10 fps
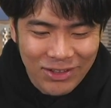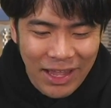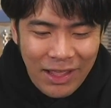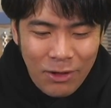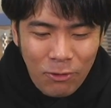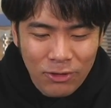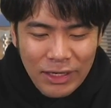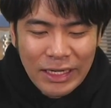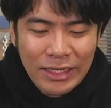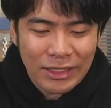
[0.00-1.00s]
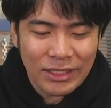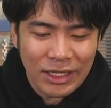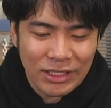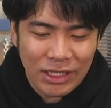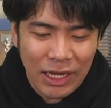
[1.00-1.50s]
で、ホグライダーに
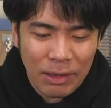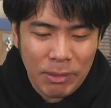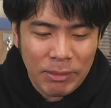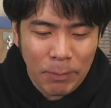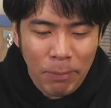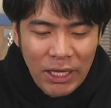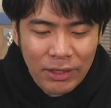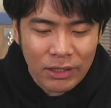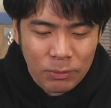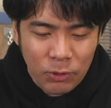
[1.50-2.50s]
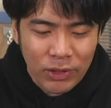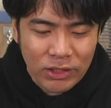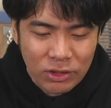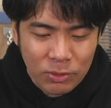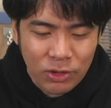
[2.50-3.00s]
対して、今までペッカで防衛
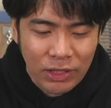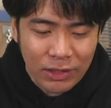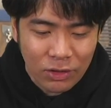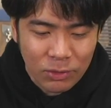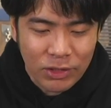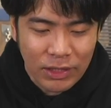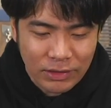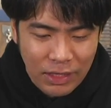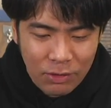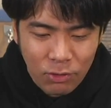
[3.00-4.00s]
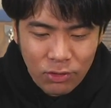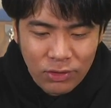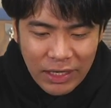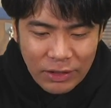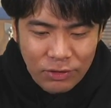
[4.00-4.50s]
するものだと思ってたんですよ。あ、ここ
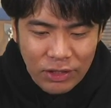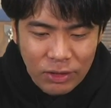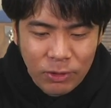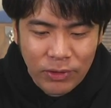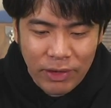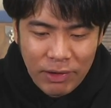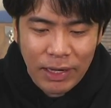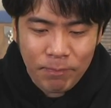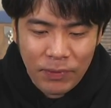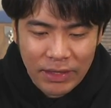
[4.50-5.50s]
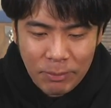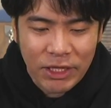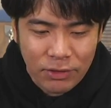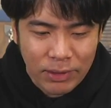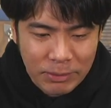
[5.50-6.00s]
のライトニング防衛は、
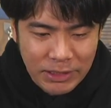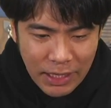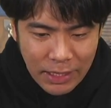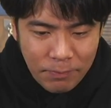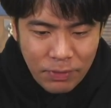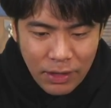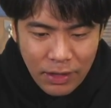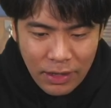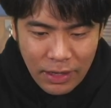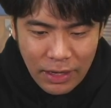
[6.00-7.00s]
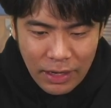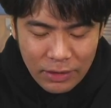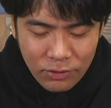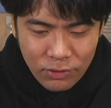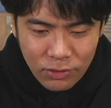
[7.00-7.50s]
ダメって言われました。はい。そう、
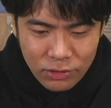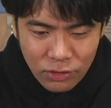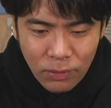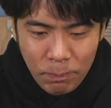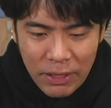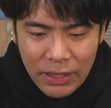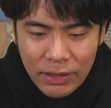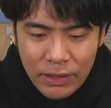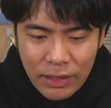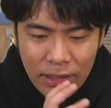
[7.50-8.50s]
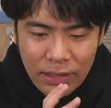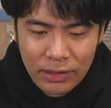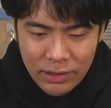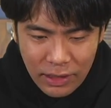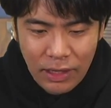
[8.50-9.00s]
ペッカーっ
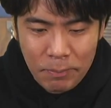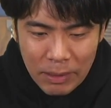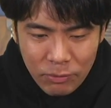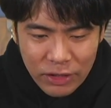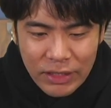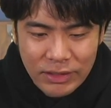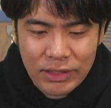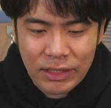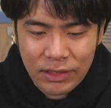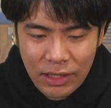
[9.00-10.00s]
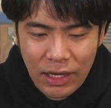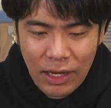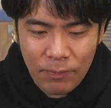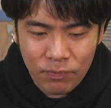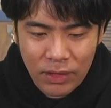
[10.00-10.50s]
て守りで使っ
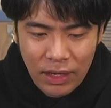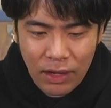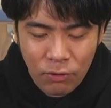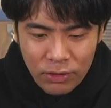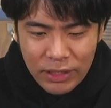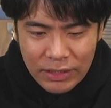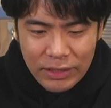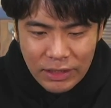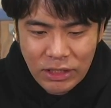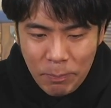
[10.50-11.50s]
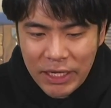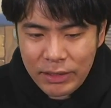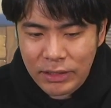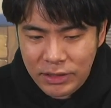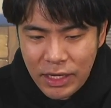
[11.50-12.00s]
て、で、ホグライダーに対して
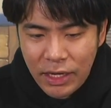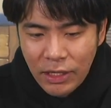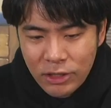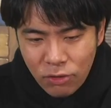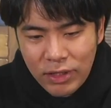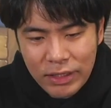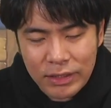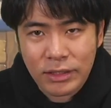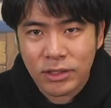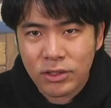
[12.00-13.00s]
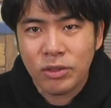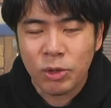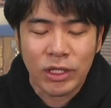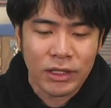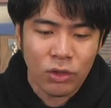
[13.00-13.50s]
ペッカ出して、そこから形作る
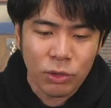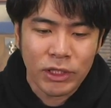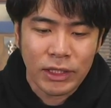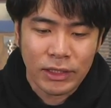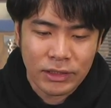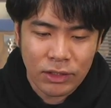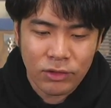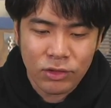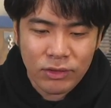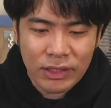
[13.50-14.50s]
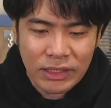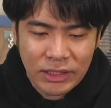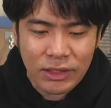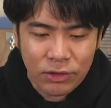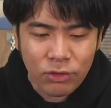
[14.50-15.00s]
もんだって思ってたんですけど、それは
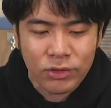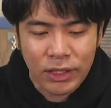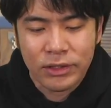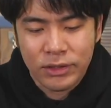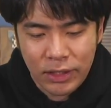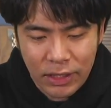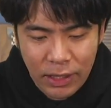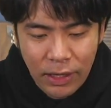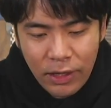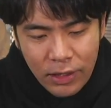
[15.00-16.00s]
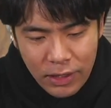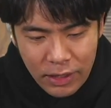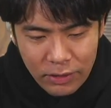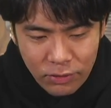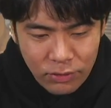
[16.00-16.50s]
実は良くなくて、
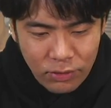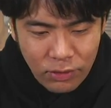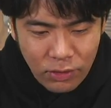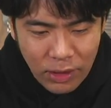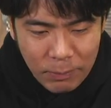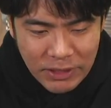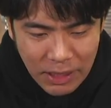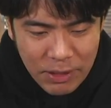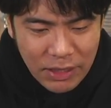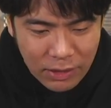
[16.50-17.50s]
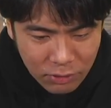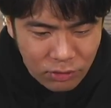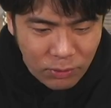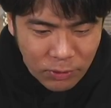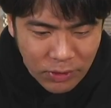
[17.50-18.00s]
やっぱ攻めで、こ
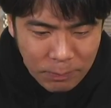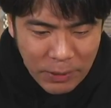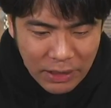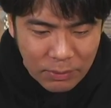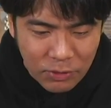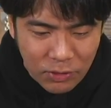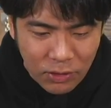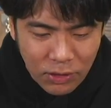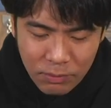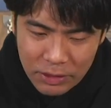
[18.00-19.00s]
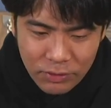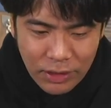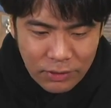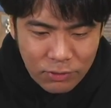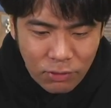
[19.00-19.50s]
の防衛ペッカも、まあどう
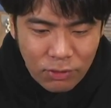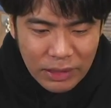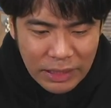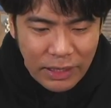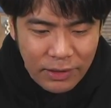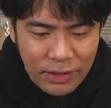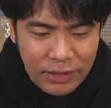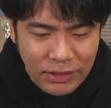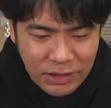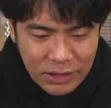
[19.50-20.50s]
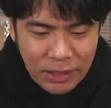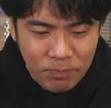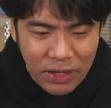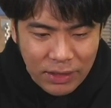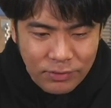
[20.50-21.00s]
なんだろう、ここはね、いい感じに
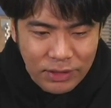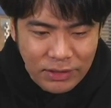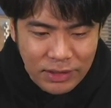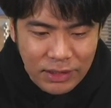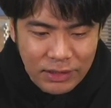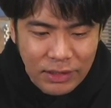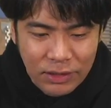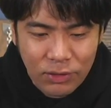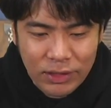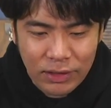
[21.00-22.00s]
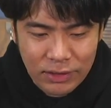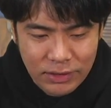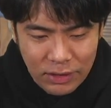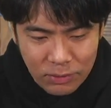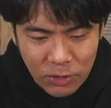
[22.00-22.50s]
カウンターに繋がったんで良かったんで
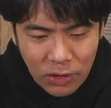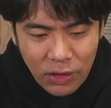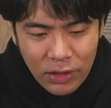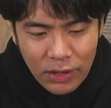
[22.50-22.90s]
すけれども、